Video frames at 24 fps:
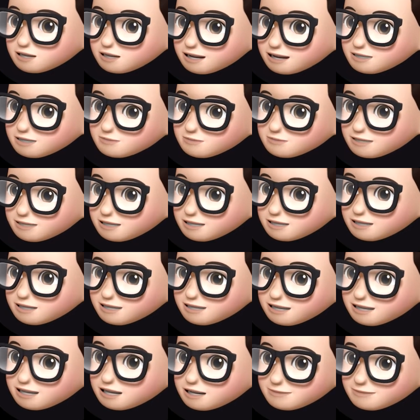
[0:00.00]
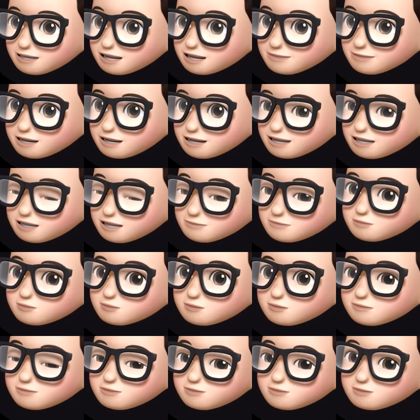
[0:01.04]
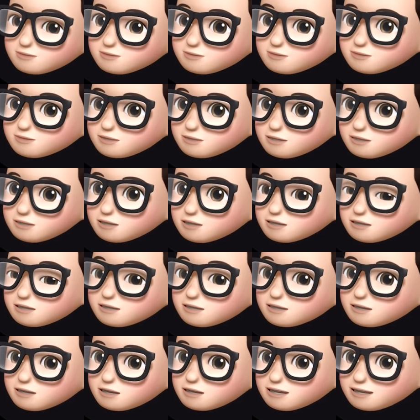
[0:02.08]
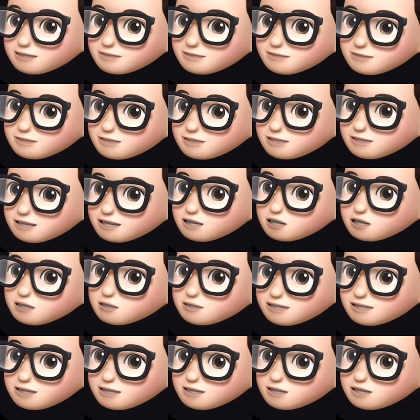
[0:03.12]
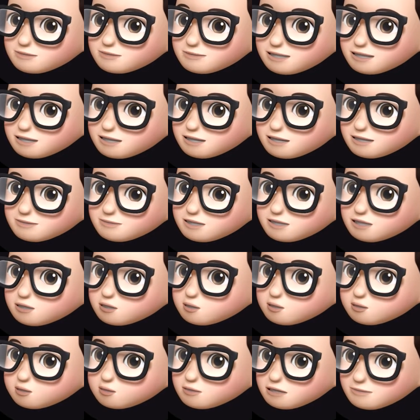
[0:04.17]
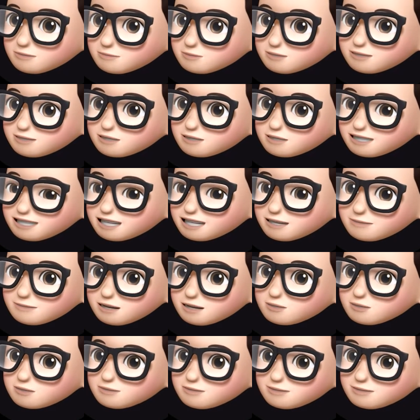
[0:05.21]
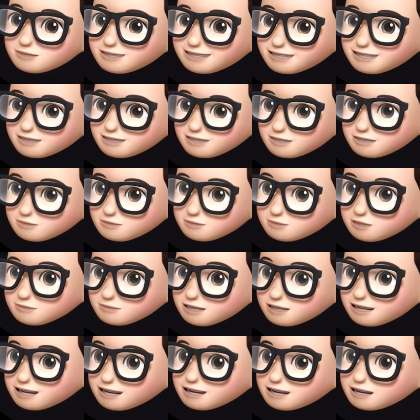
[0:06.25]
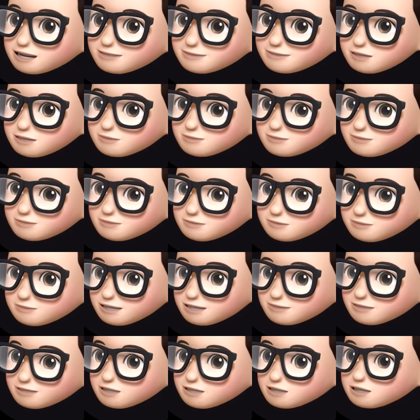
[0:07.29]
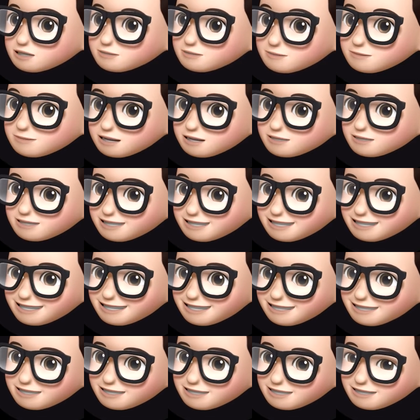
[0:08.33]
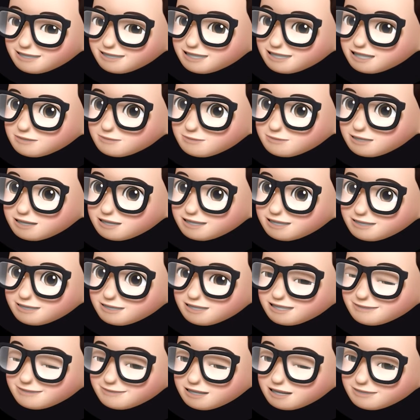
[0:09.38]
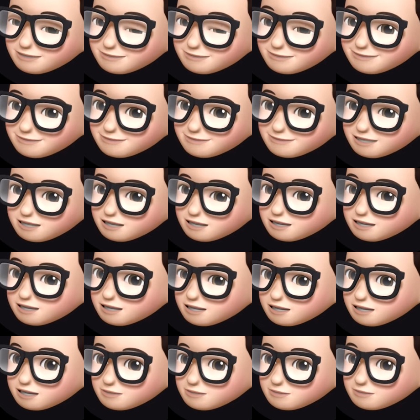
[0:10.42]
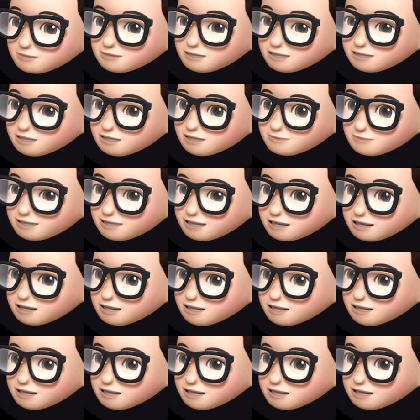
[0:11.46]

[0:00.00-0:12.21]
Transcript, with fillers: Esto de aquí es la variable que hemos este, hecho anteriormente. Si tú le pusiste M2, necesitas modificar la M2, ¿va? Pero el alcance de esta carpeta es hasta bin. Le damos en aceptar,